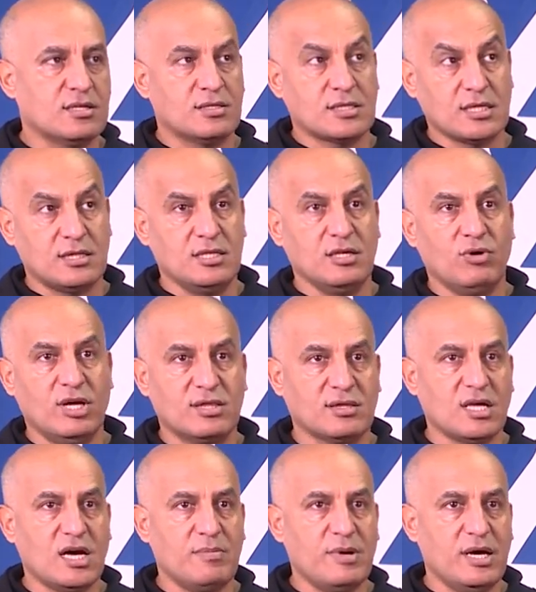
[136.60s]
كتدير واحد
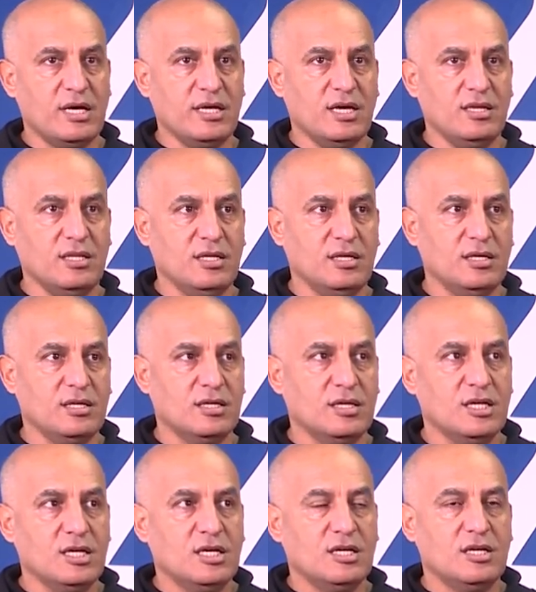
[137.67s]
الطابع يعني
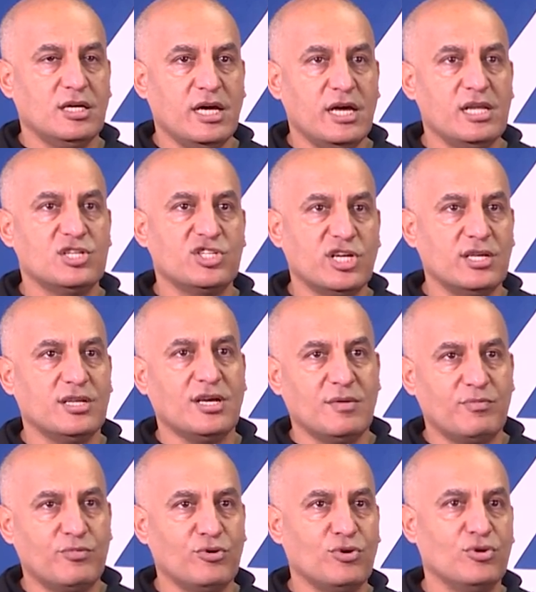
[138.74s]
الجين
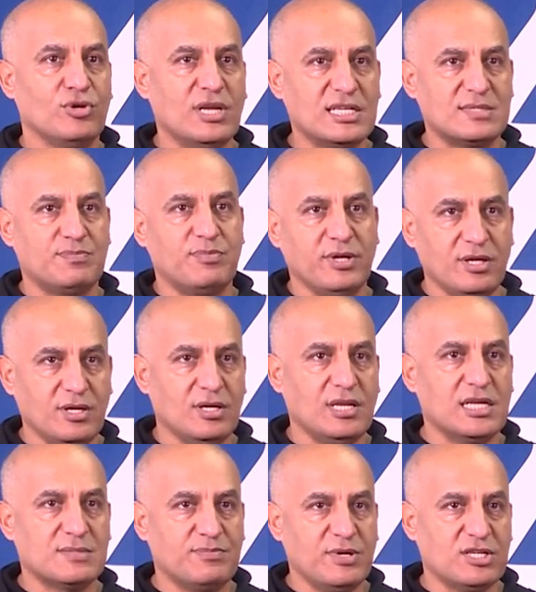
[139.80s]
ان بو لاسبي
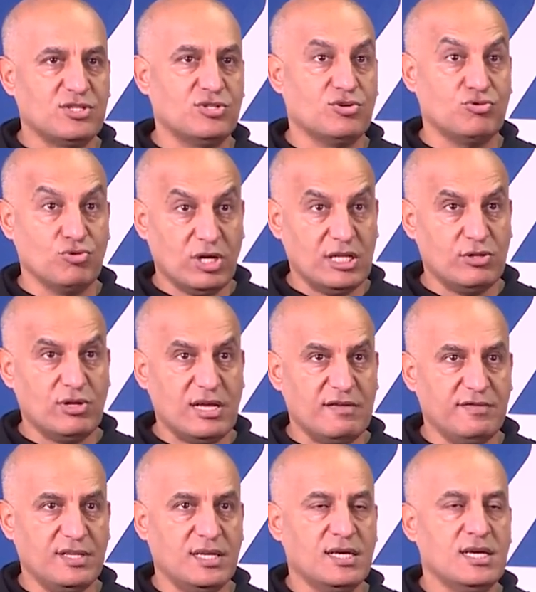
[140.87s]
لاسبي اركتيكتورال دو لا
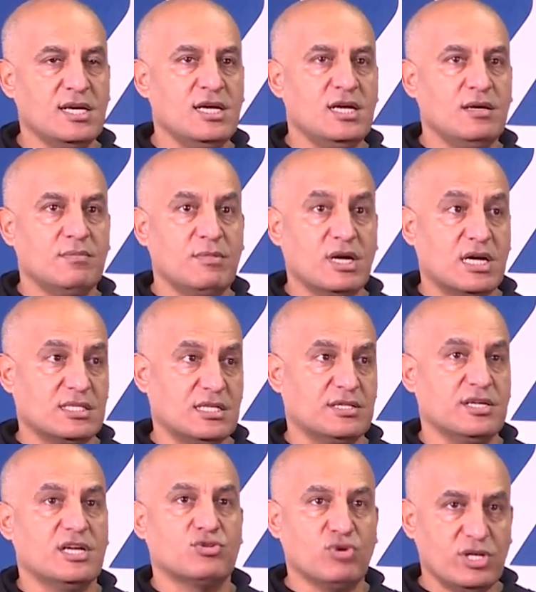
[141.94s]
فيل ما
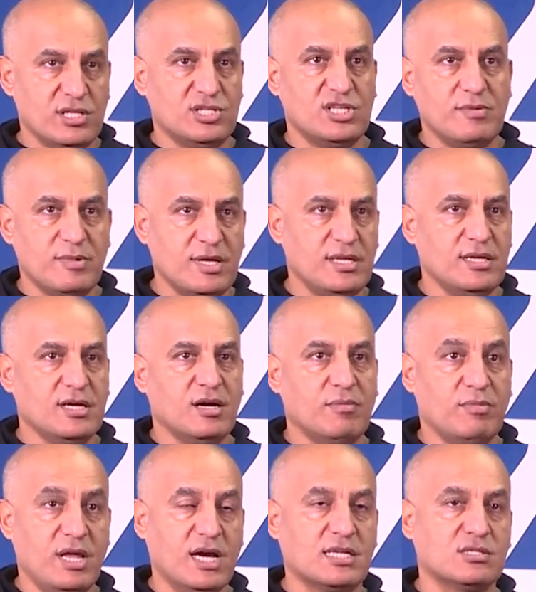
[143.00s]
كتعطيهاش واحد الجماليه
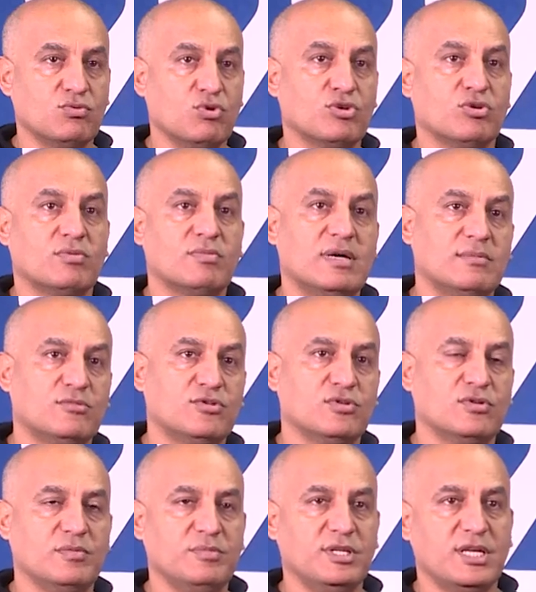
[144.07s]
بالعكس هو
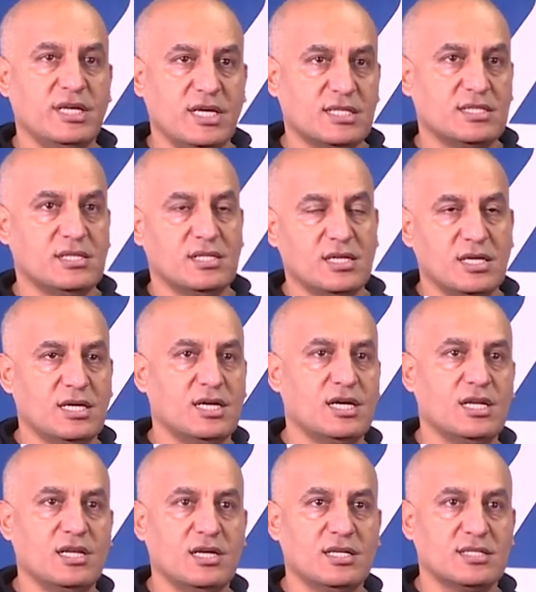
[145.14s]
نورمالمون البنايات
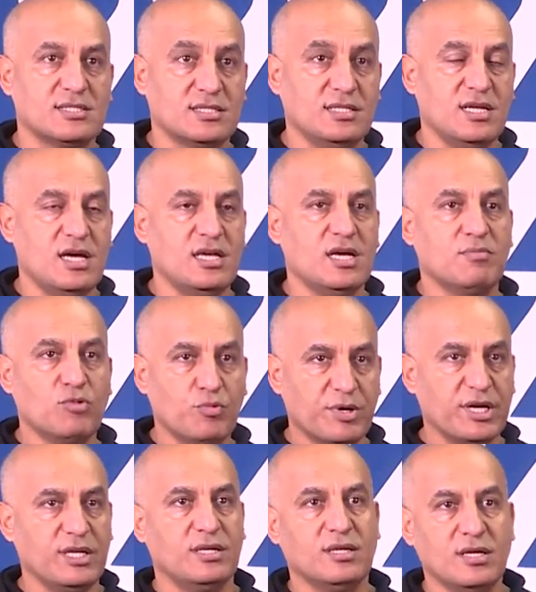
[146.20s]
الصناعيه
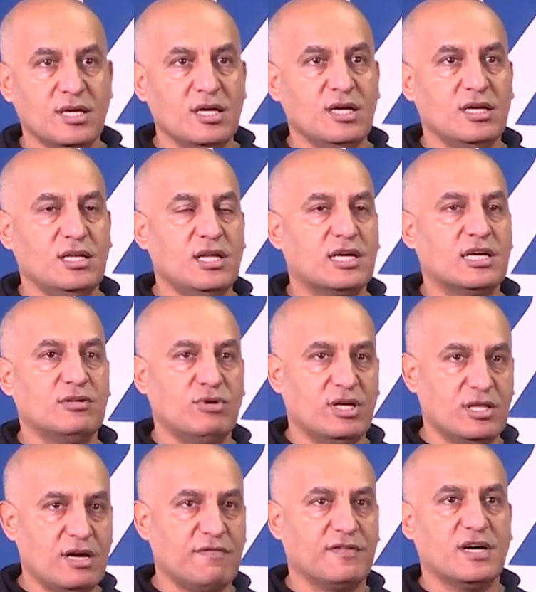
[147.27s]
ممكن الا كان واحد
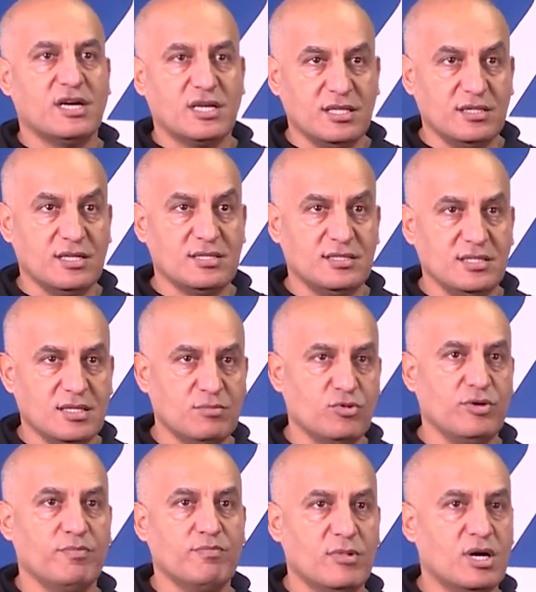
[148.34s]
الافكار هندسيه
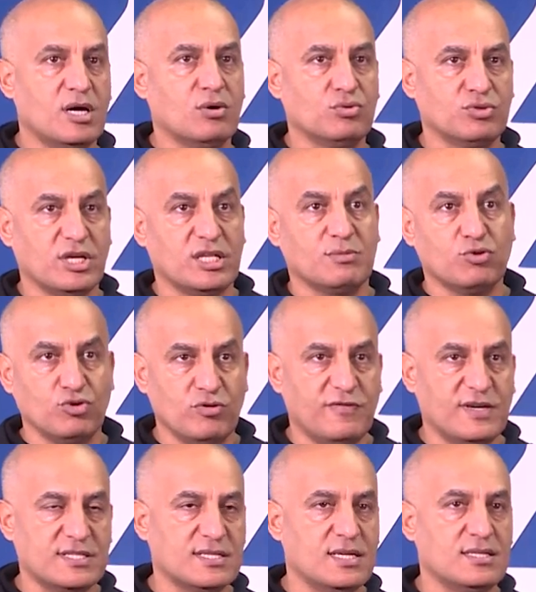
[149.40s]
مهمه وتريتمون دو
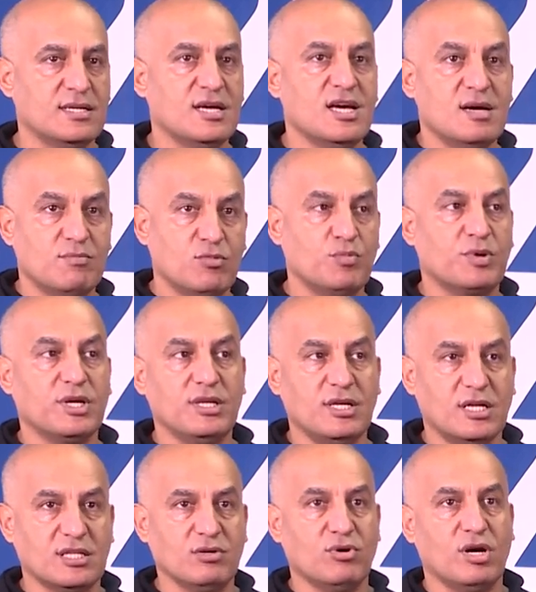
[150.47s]
فاساد ممكن
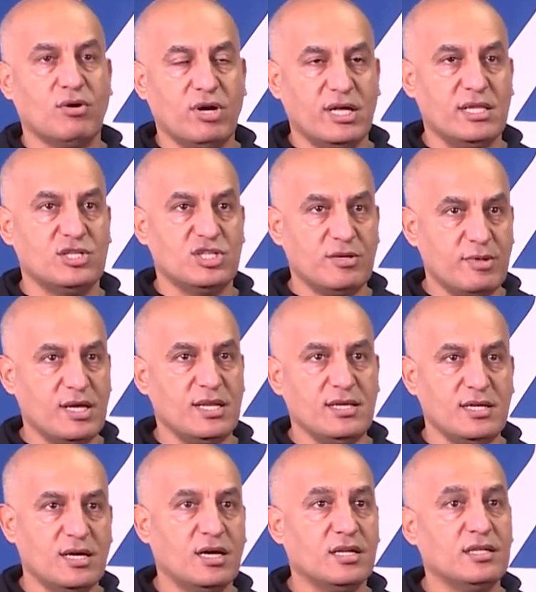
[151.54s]
نعطيوها واحد
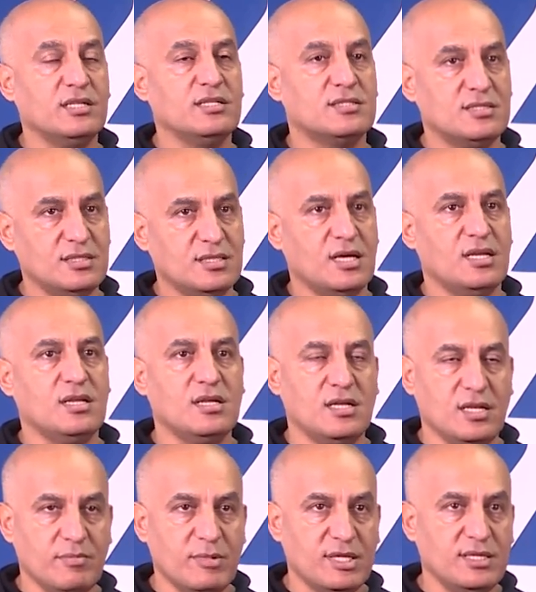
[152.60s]
الجماليه اللي تزيدها
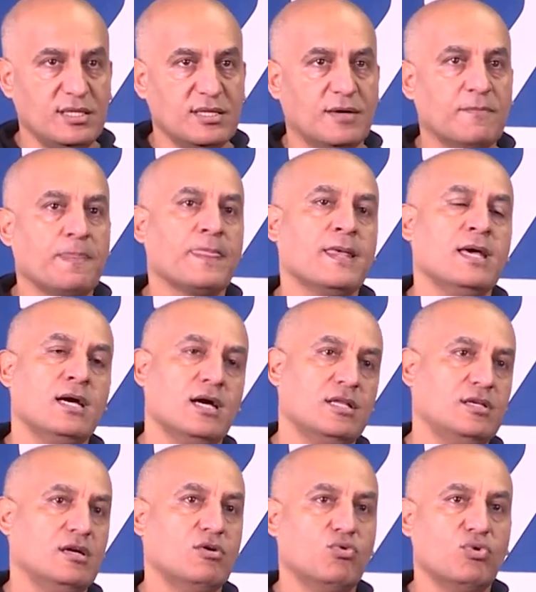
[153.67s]
للمدينه
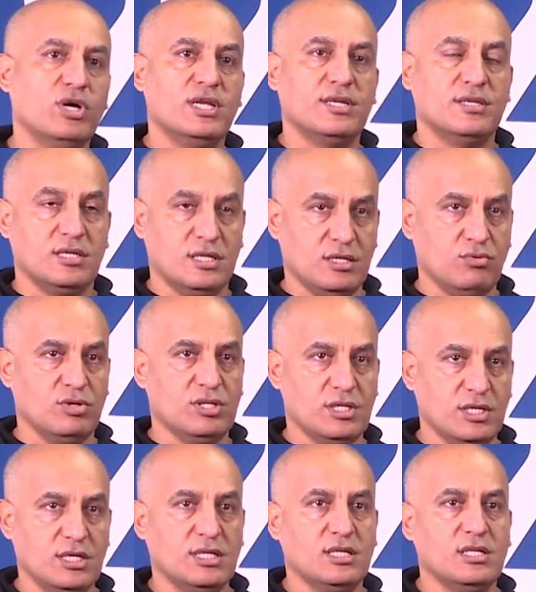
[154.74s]
هذه اولا هذا هو
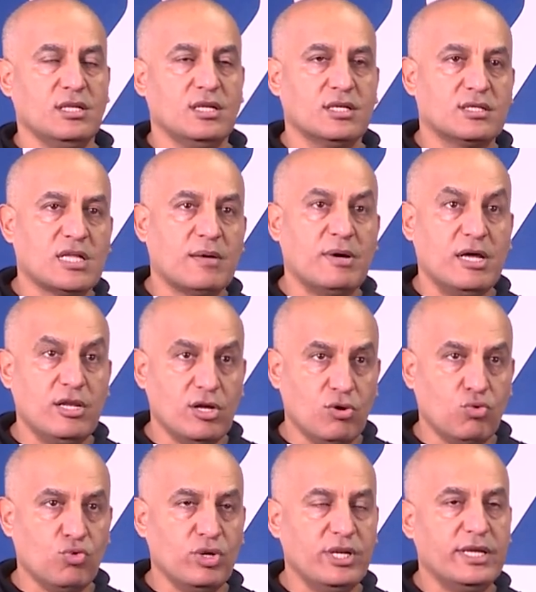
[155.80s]
الطابع
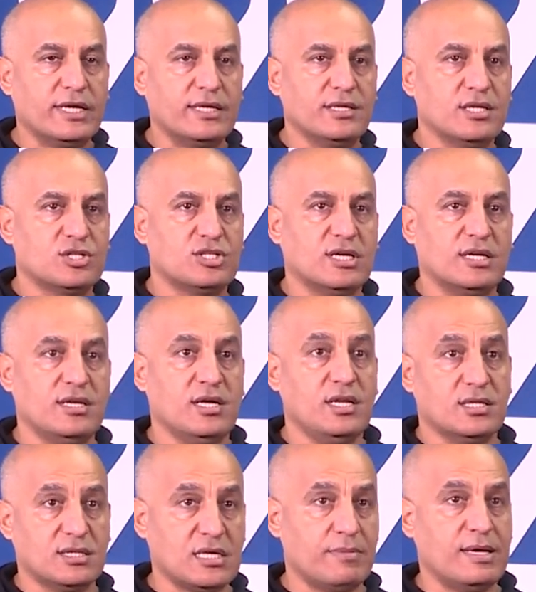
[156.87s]
الاول اللي كنا اشتغلنا عليه
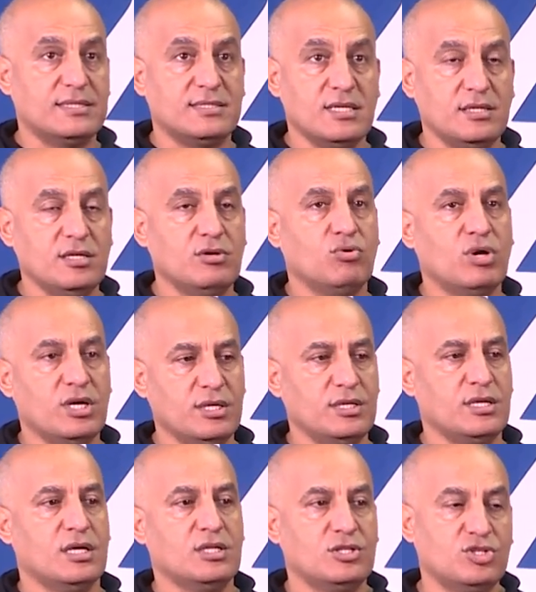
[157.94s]
الطابع الثاني هو ان
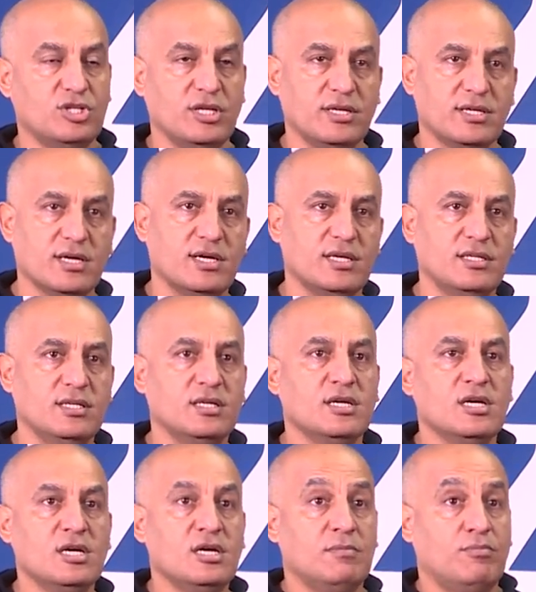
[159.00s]
هذه الشركه هذه
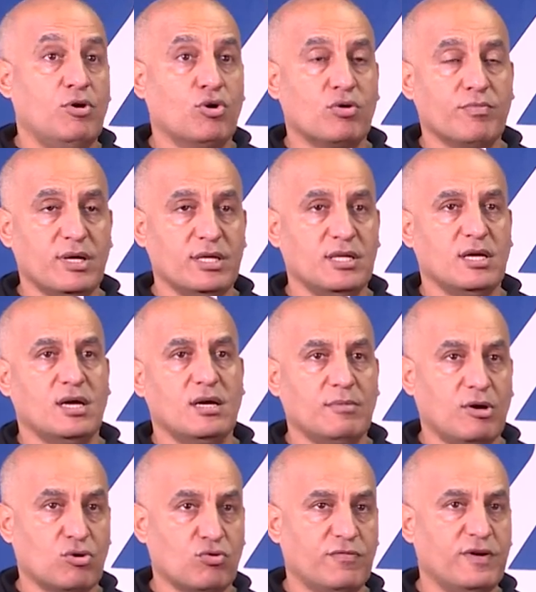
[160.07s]
بحكم انها
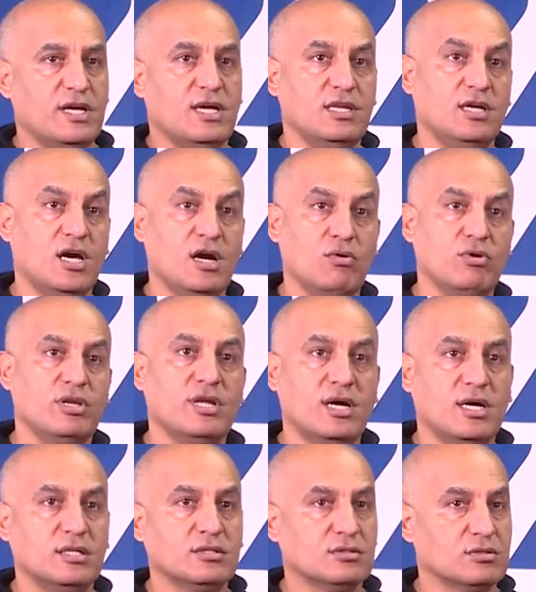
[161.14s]
معروفه يعني حاولنا